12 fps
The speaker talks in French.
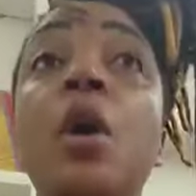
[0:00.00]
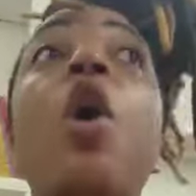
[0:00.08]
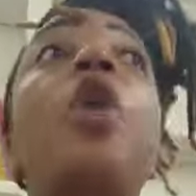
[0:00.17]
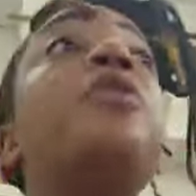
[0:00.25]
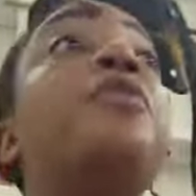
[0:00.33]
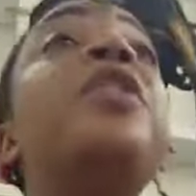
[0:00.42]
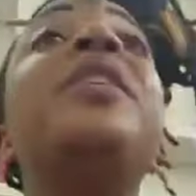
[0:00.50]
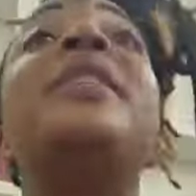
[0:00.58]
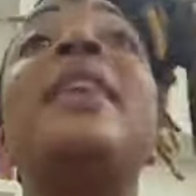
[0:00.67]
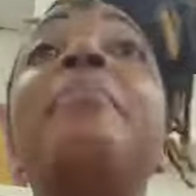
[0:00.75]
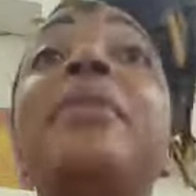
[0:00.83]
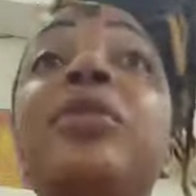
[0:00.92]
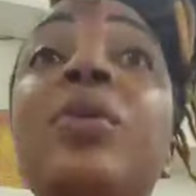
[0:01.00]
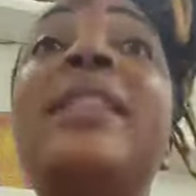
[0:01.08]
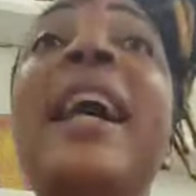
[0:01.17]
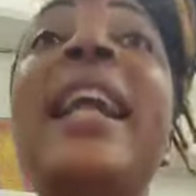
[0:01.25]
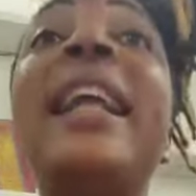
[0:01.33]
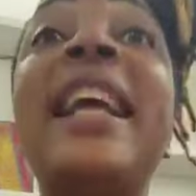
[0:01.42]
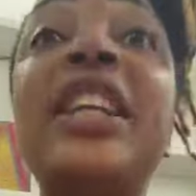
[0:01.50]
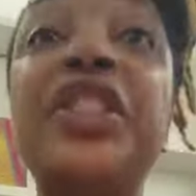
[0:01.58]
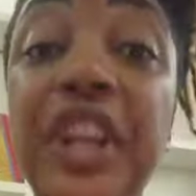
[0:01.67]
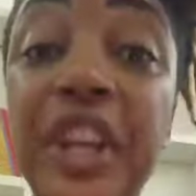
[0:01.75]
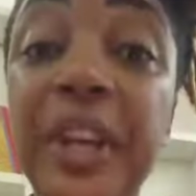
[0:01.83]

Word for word: On vit de sa maison sans l'attacher.